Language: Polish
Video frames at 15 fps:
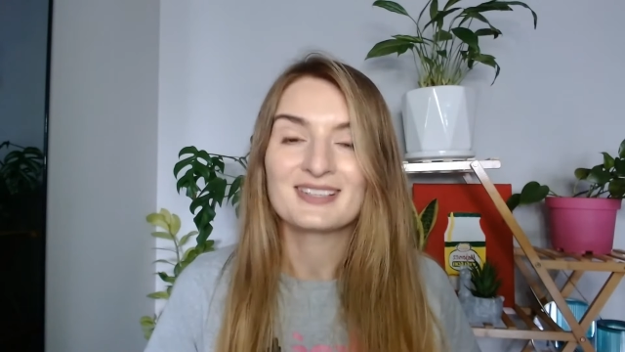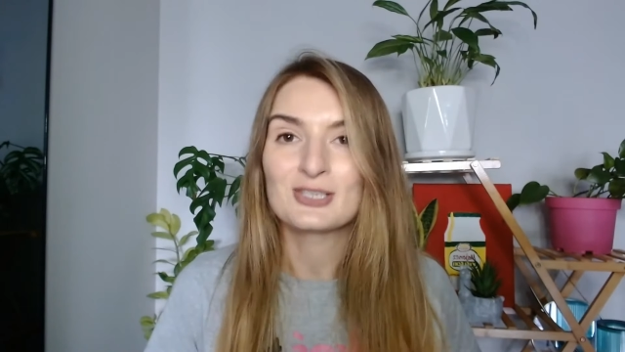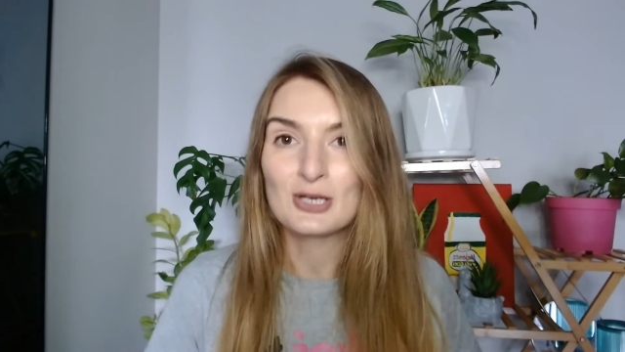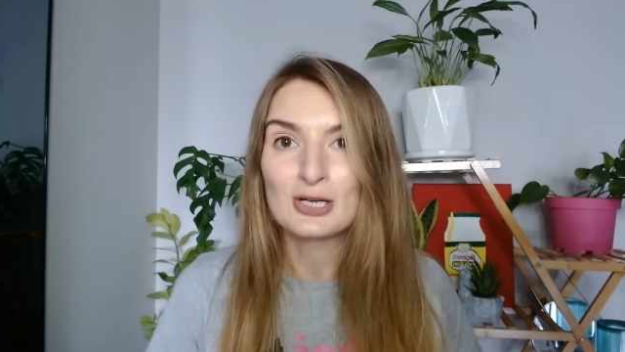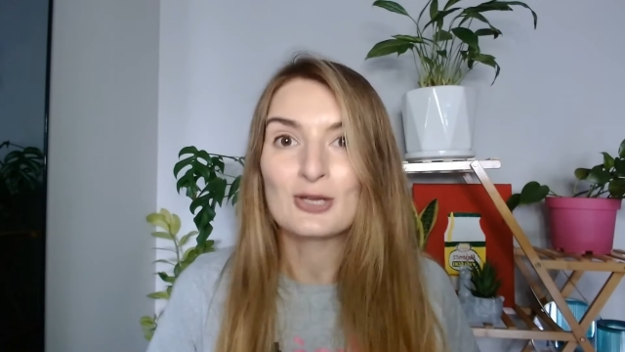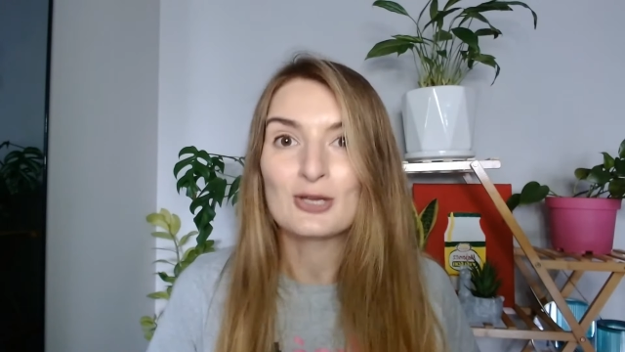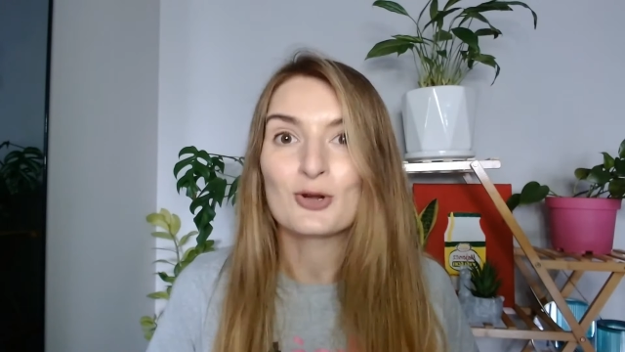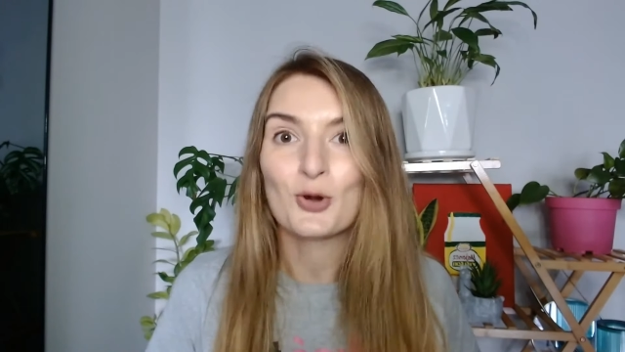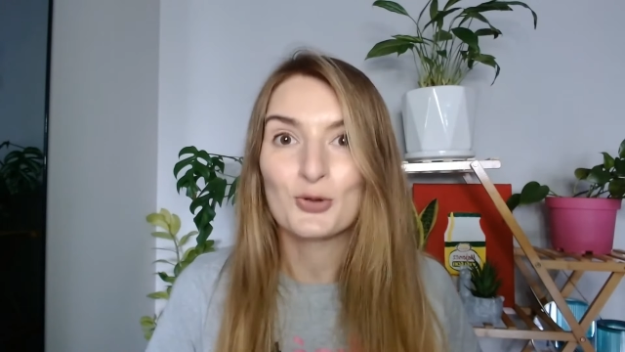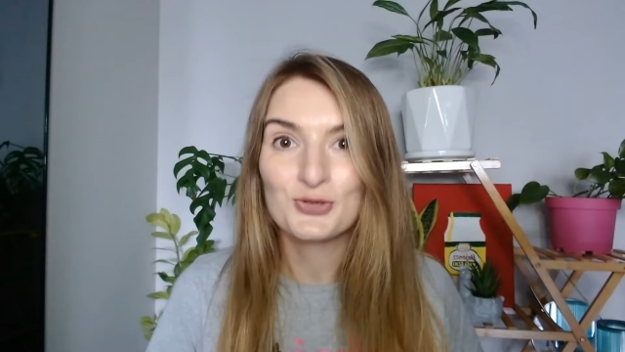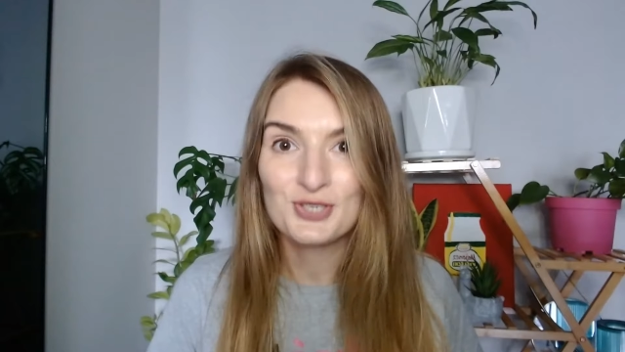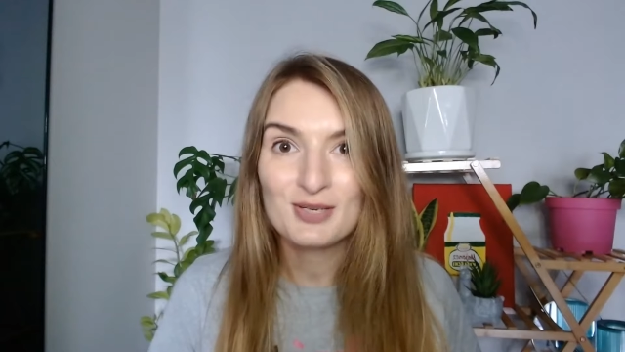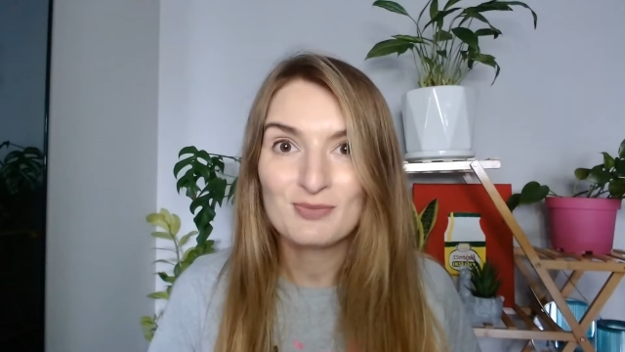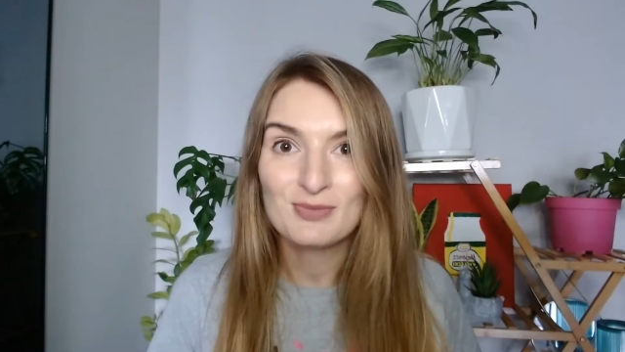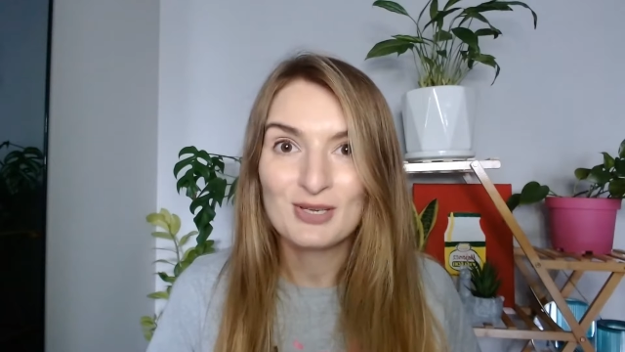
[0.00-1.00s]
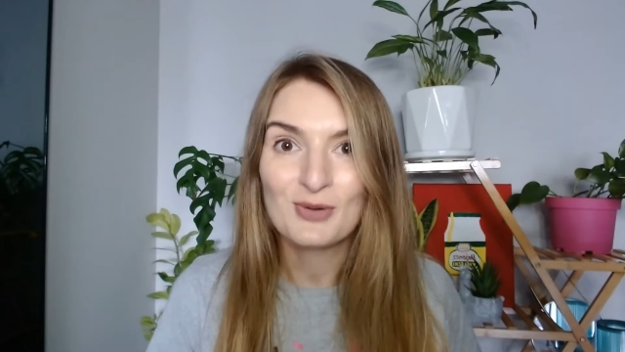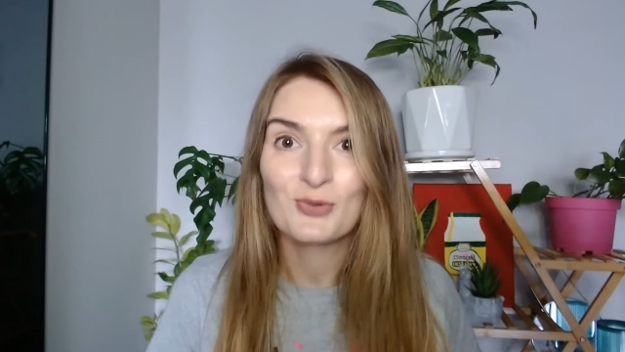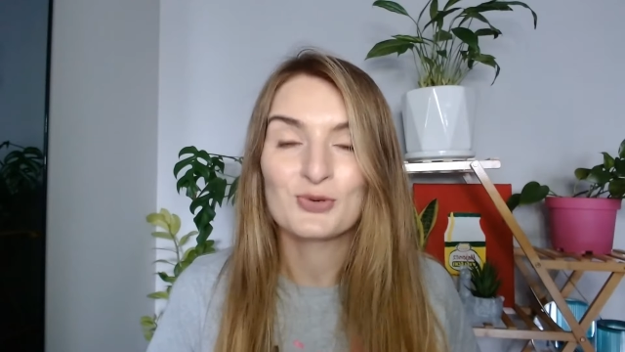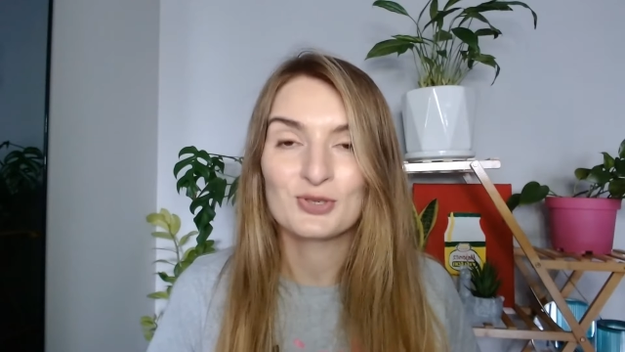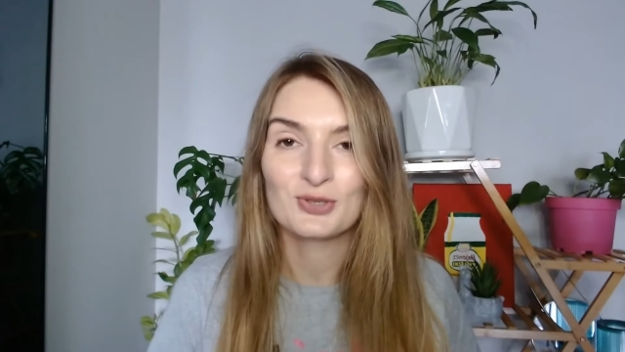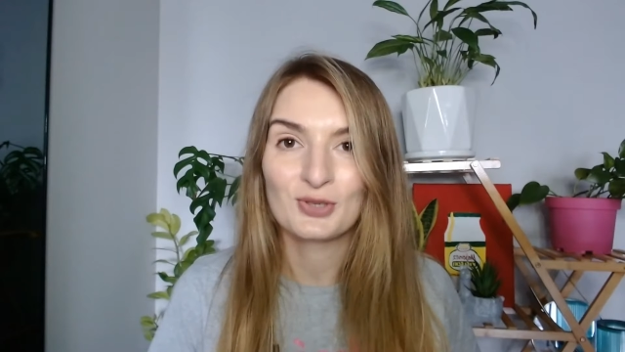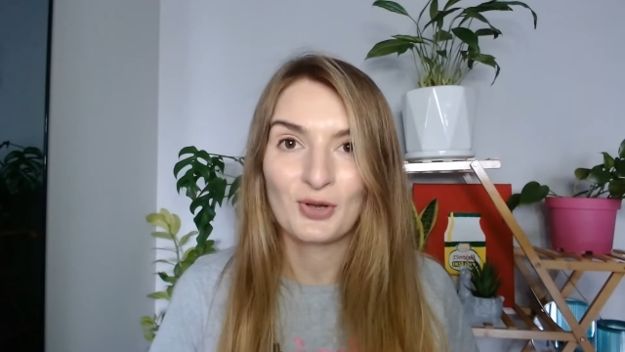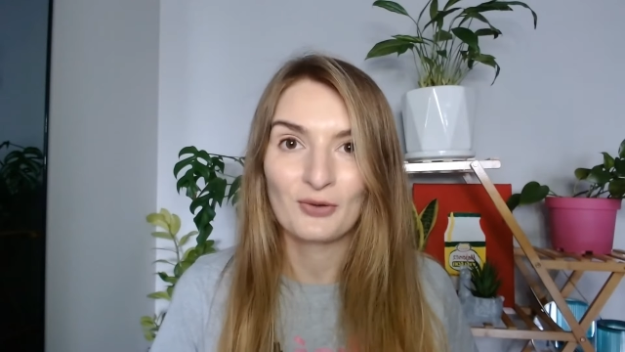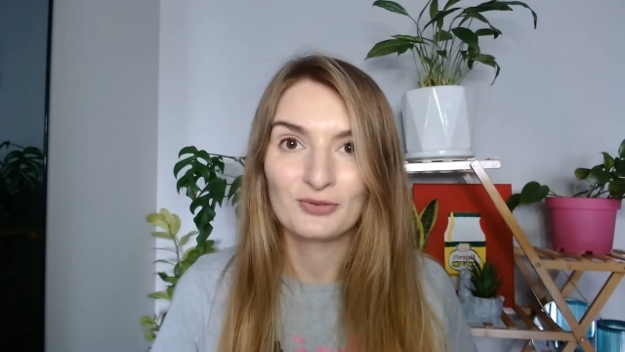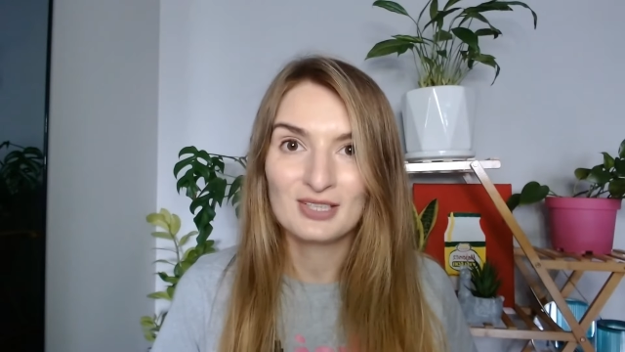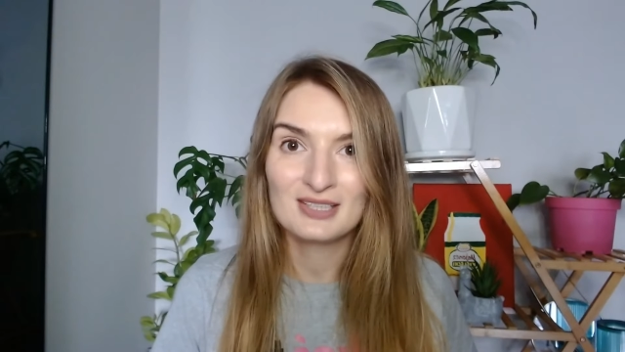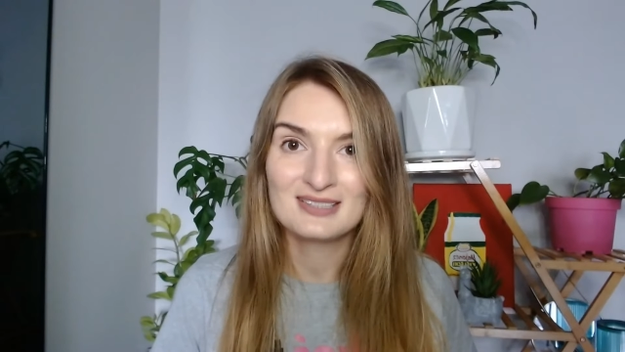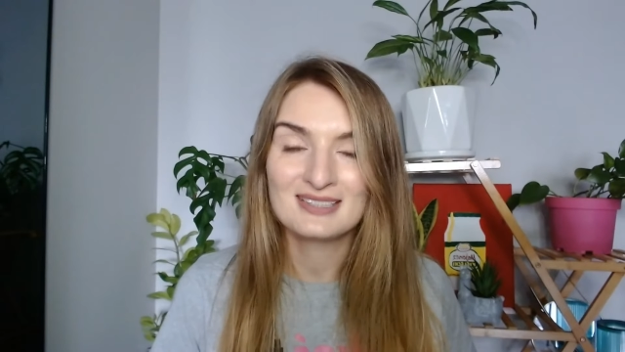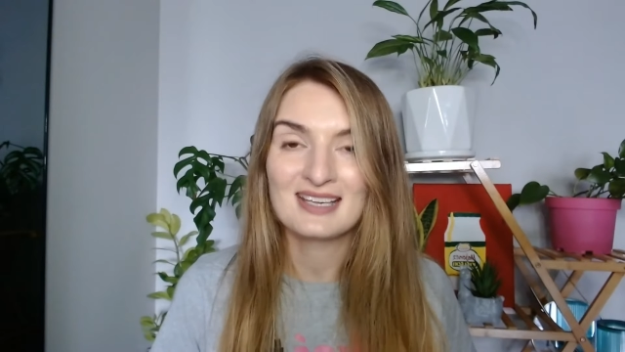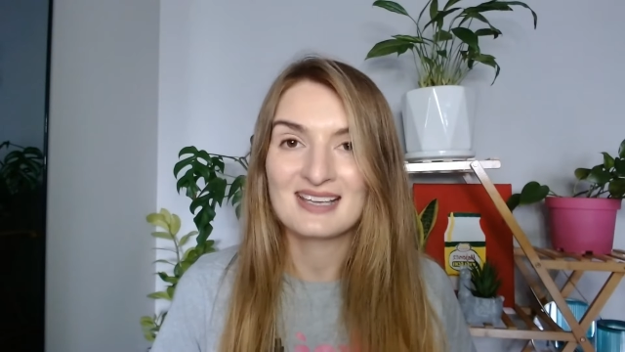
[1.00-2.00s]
czyli rodzimi użytkownicy